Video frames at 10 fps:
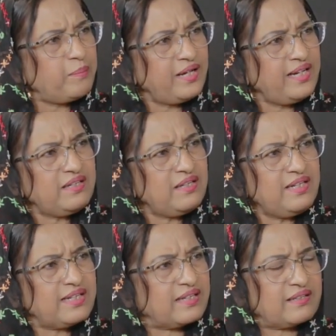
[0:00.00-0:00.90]
आपका एक ना
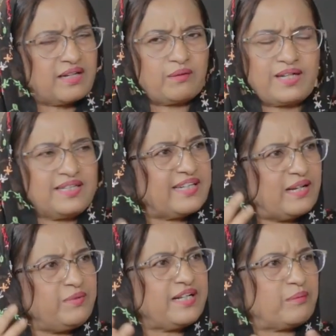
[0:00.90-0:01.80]
एक हमारे
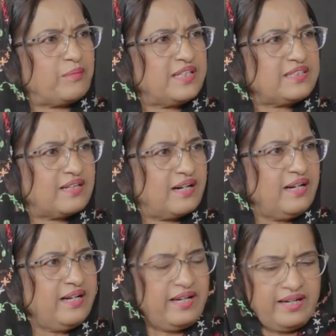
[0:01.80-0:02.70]
जहन में एक इमेज था
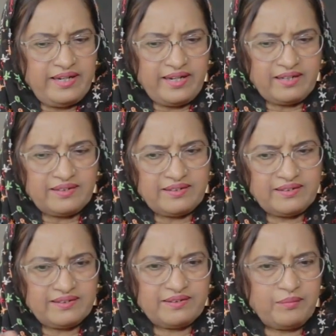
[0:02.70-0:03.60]
हाँ। एक
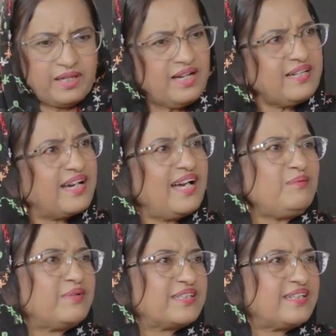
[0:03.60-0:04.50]
मैंने कहा क्या
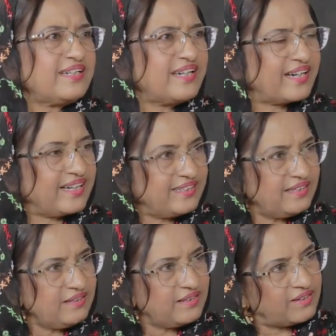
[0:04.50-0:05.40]
इमेज था क्या
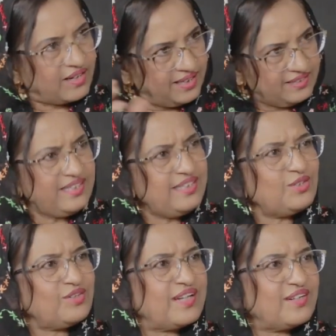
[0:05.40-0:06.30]
राइटर क्या अलग सी
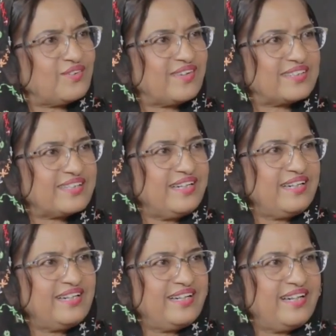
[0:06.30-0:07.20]
चीज़ होता है दुनिया हाँ। से
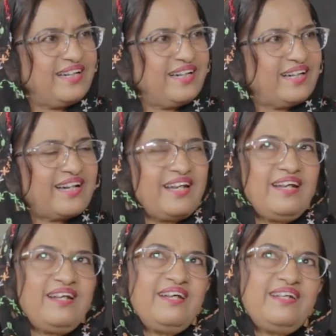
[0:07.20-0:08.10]

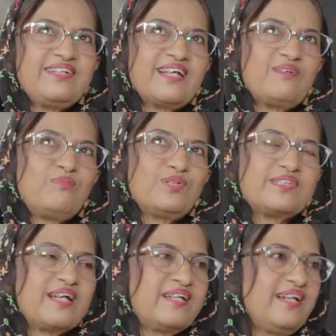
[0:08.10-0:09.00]
कहने के नहीं शायद आप बहुत
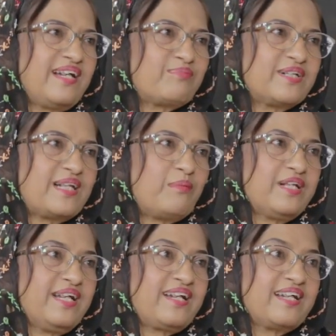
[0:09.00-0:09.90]
सादा हैं आपका ड्रामा
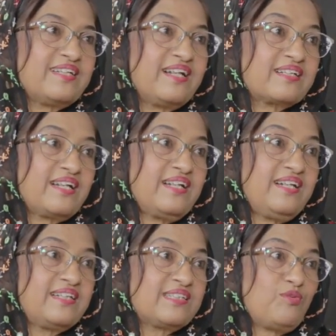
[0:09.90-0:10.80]
देख के ऐसा लगता था
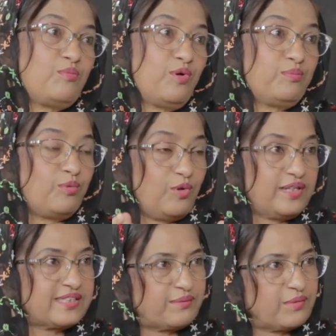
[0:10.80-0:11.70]
कि जैसे वो हाँ। बहुत
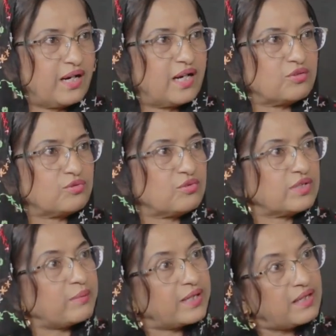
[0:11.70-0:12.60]
बोल्ड किस्म की खातून
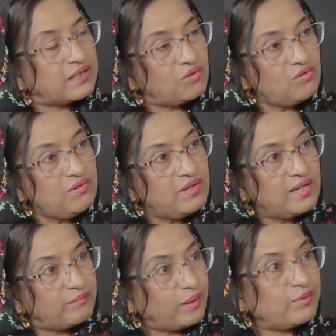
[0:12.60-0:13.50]
होंगी मैंने कहा हाँ। क्यों
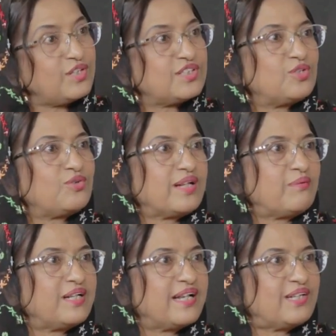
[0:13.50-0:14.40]
मैं भी तो इसी दुनिया
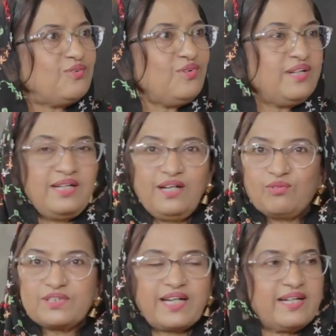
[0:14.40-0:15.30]
में रहती हूँ
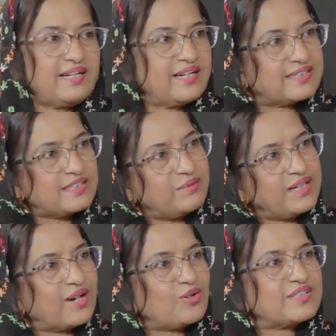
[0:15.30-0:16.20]
वो सारे करेक्टर्स मेरी
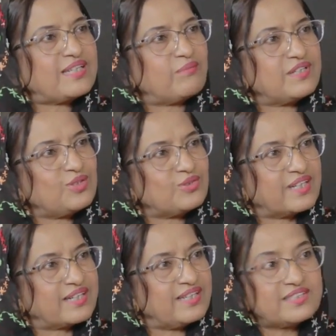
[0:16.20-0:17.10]
आंखों के सामने से
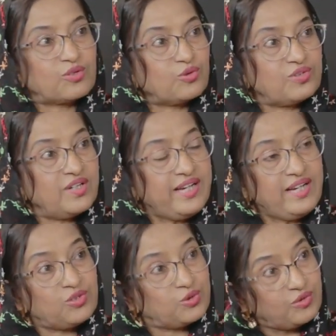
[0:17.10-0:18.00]
गुजरते हैं ज़रूरी तो नहीं
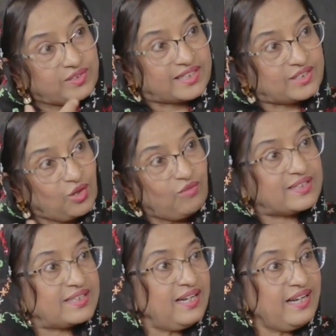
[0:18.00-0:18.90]
कि जो जैसा हो
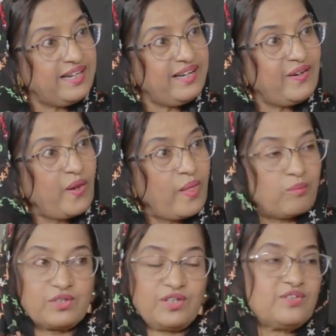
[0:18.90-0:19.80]
वैसा ही लिखें बिल्कुल
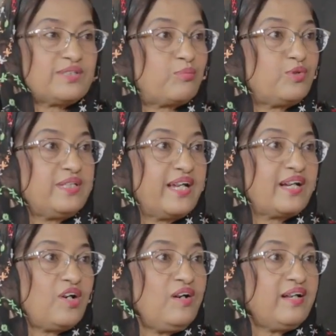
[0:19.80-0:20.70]
सही मुझे तो सब कुछ
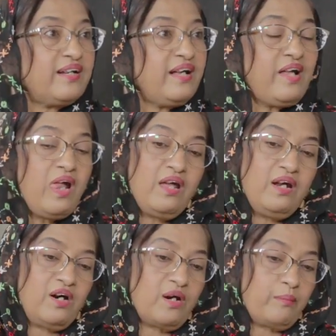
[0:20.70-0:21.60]
देखना और लिखना है
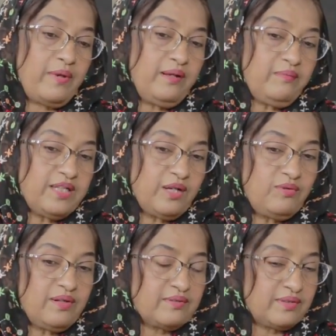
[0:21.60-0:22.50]
और मैं
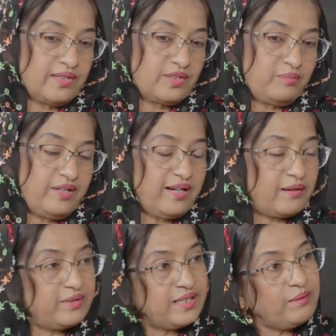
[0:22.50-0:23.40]
बताऊँ तुम्हें
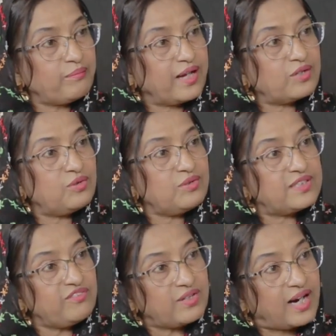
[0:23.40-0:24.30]
राबिया कि मैं तो
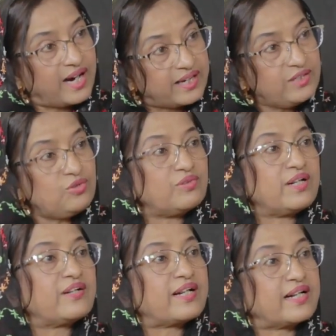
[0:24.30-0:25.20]
सिर्फ कहानी
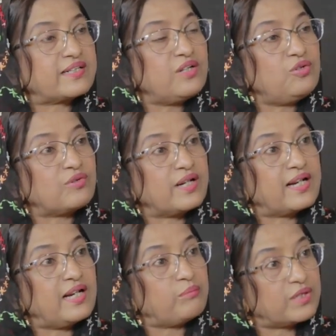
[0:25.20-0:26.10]
ढूंढने और करेक्टर ढूंढने
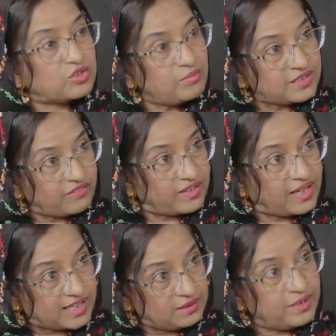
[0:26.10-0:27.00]
के लिए बसों में सफ़र
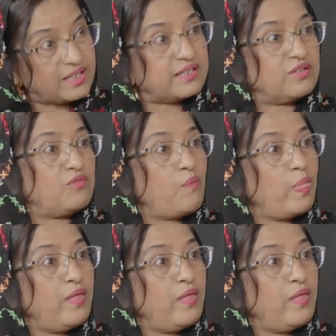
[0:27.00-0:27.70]
आज भी करती हूँ